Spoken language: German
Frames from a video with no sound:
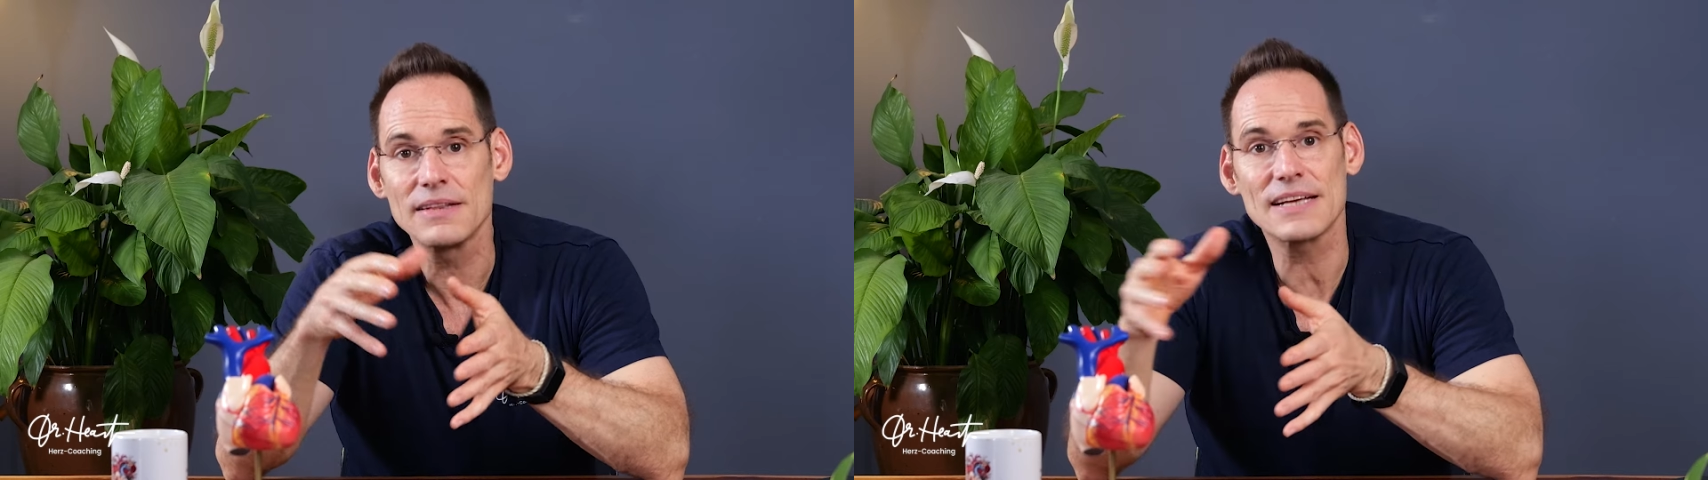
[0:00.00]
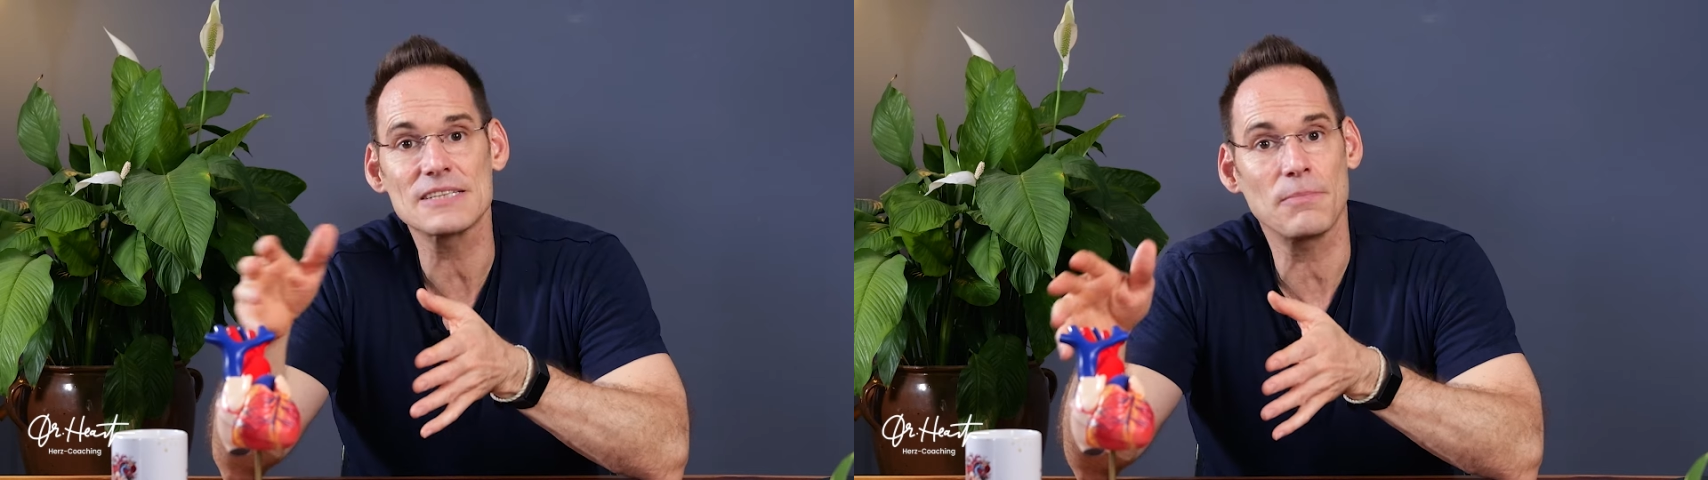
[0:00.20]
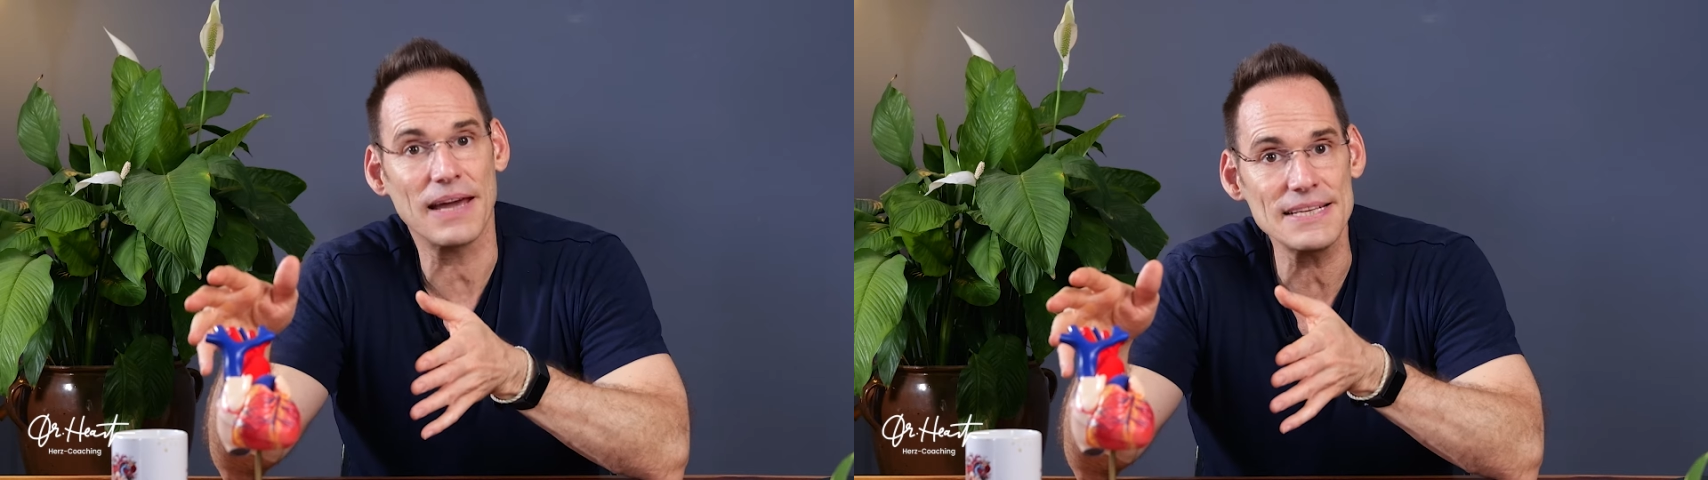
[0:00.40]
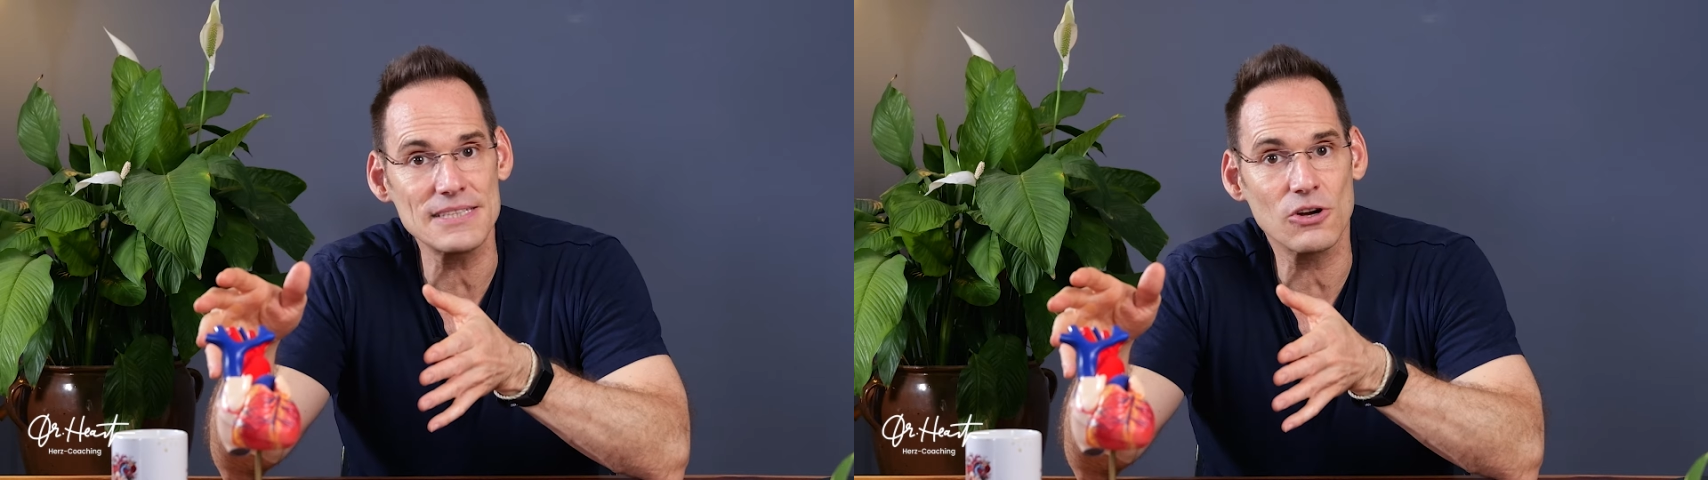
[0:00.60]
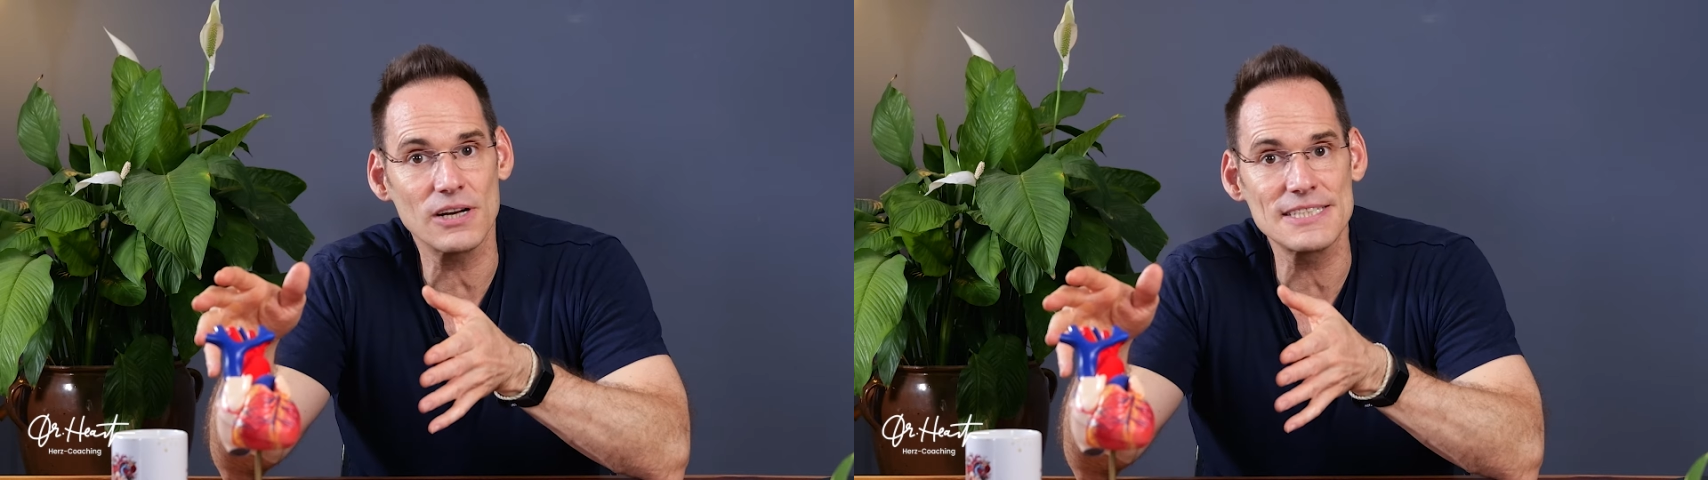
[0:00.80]
das
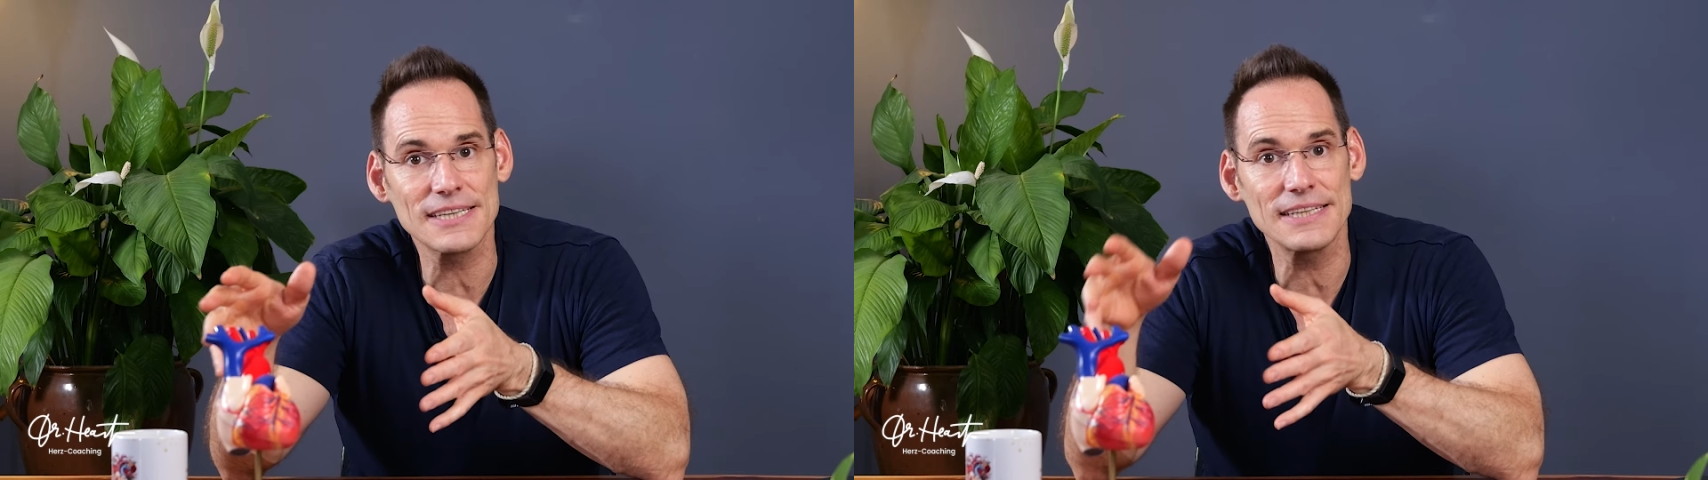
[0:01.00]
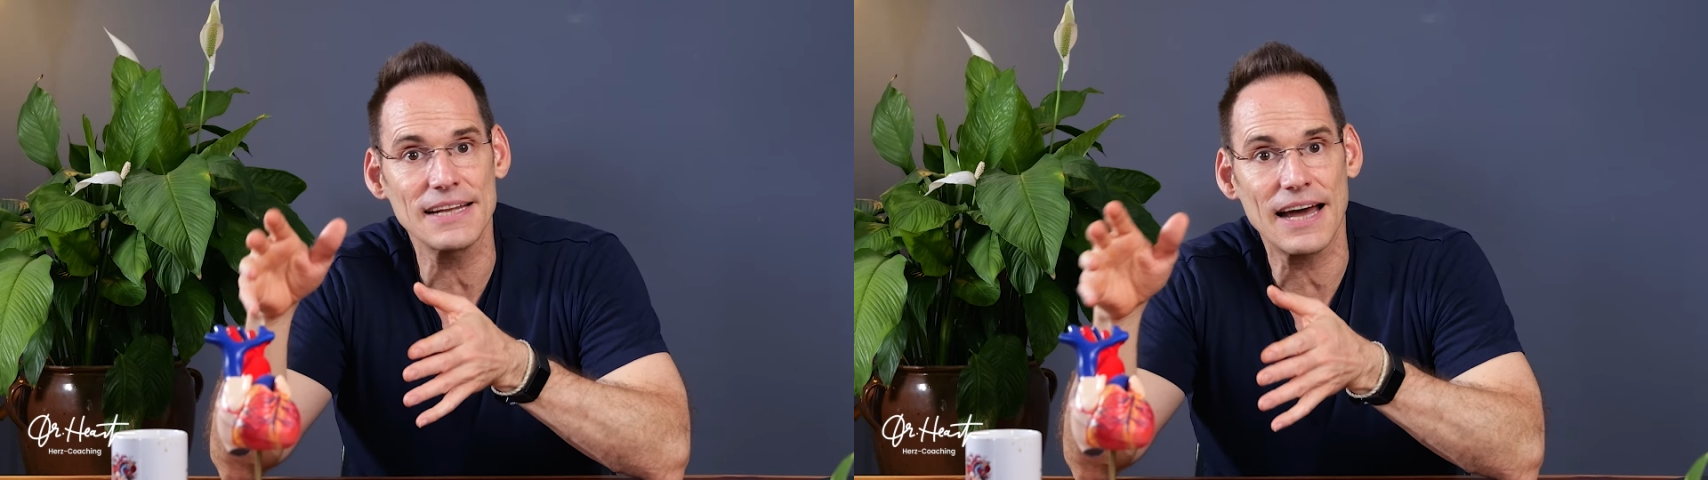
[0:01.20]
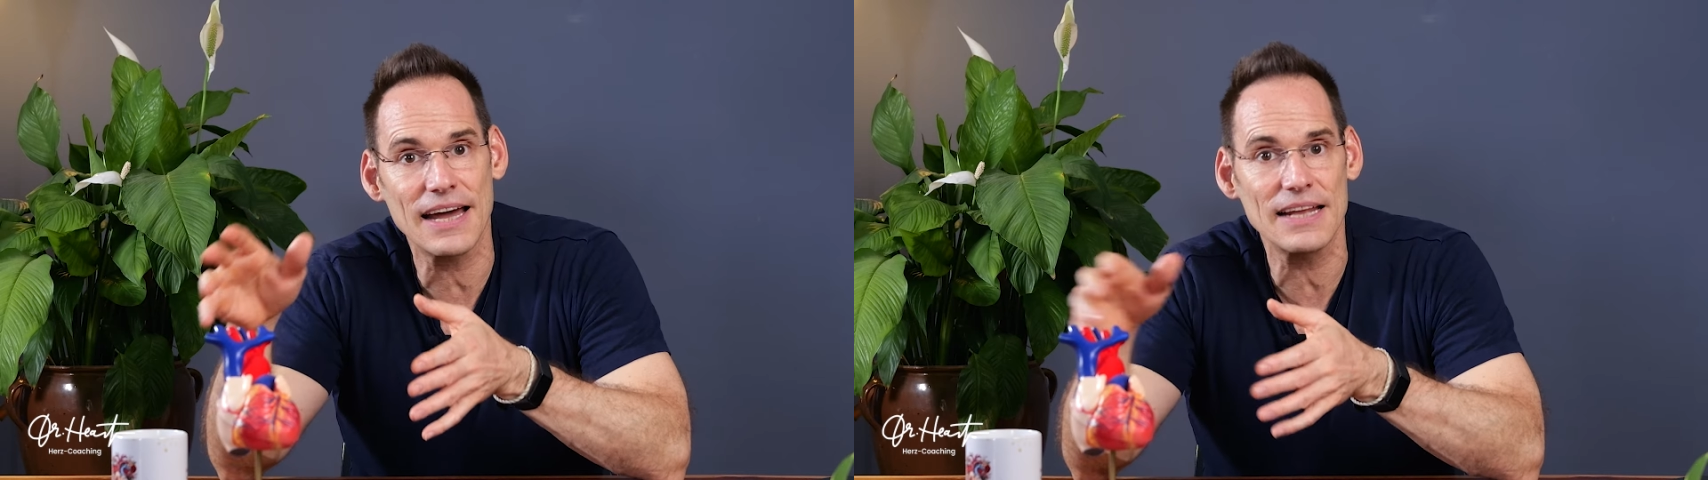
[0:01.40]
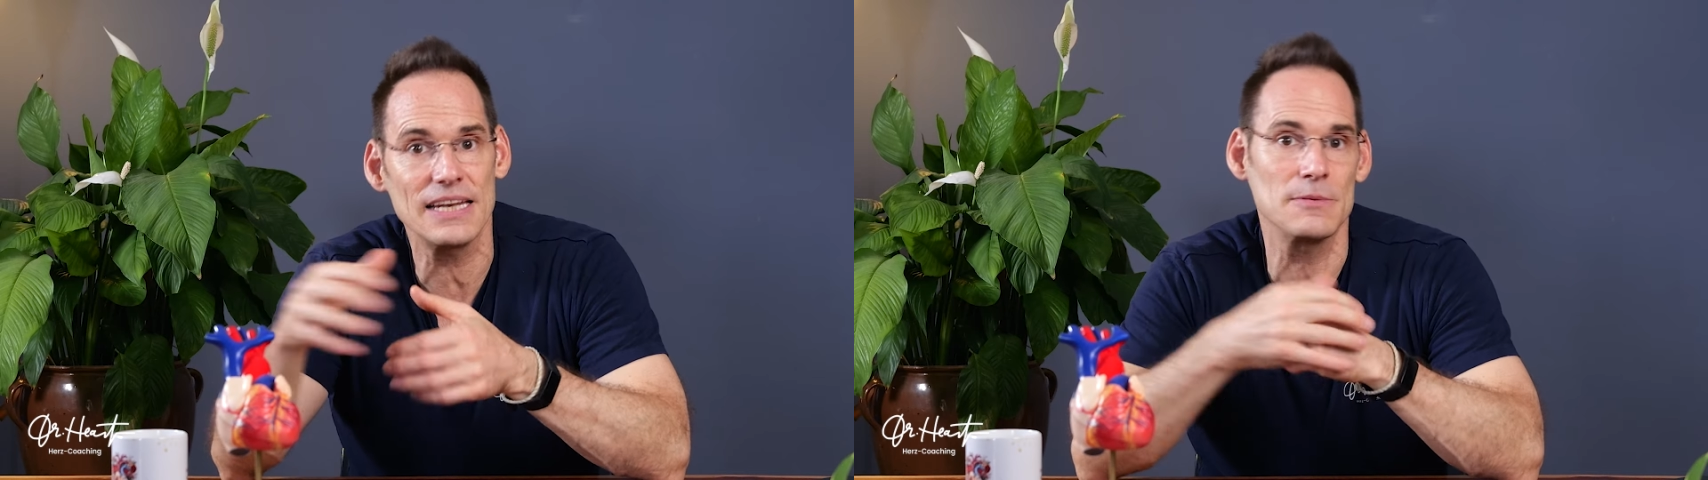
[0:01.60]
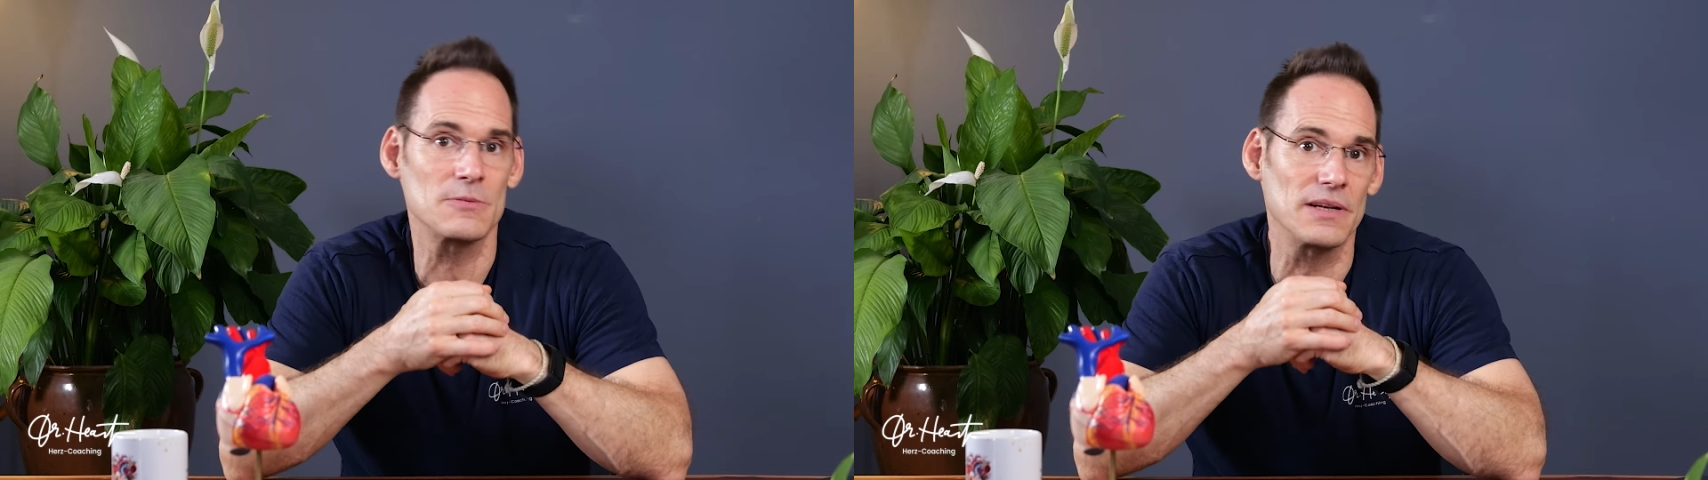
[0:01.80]
meiste Cholesterin aller
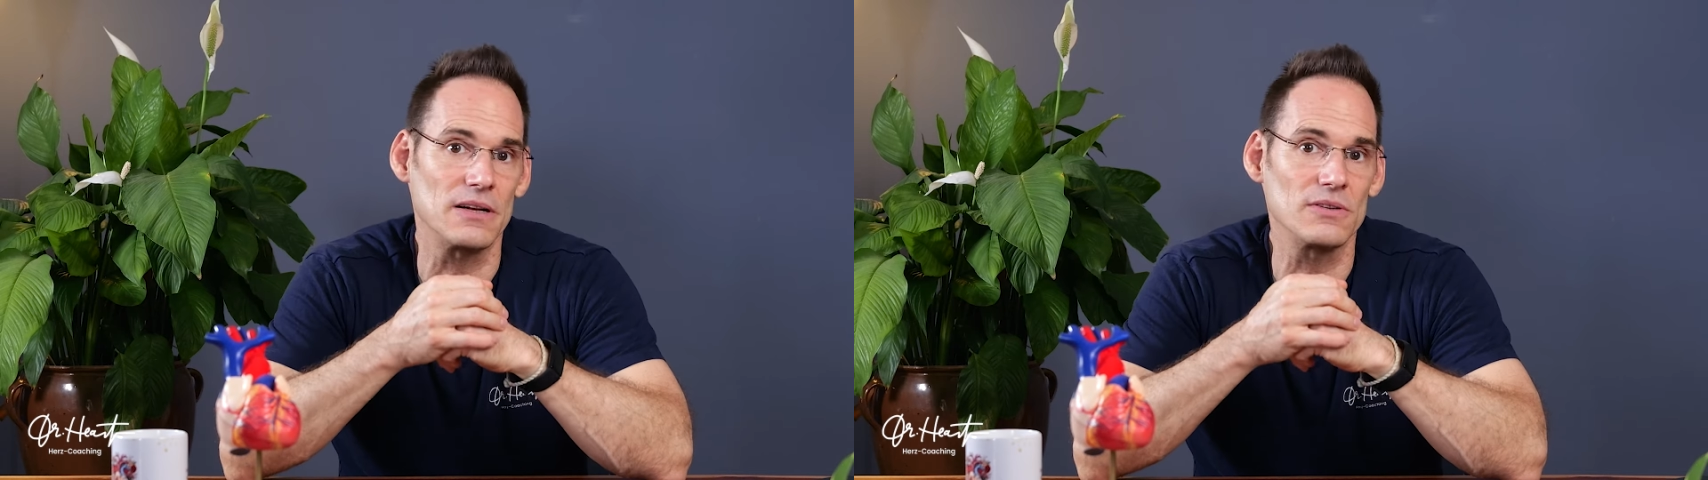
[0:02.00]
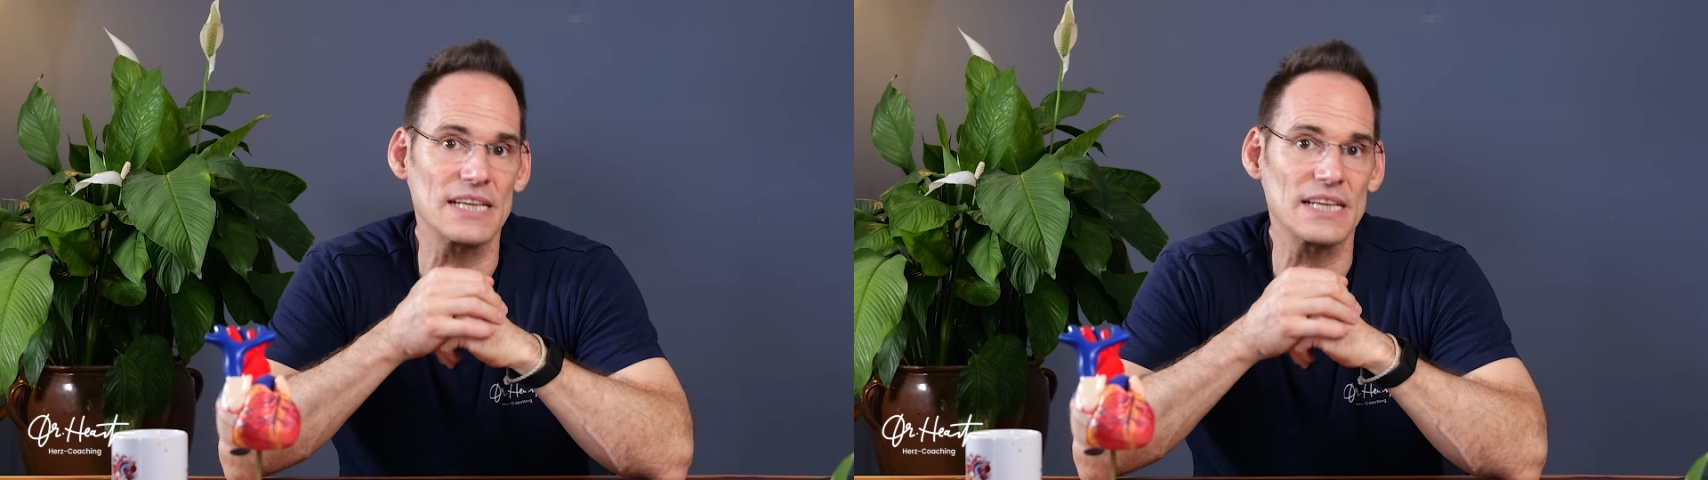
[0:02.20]
Lebensmittel.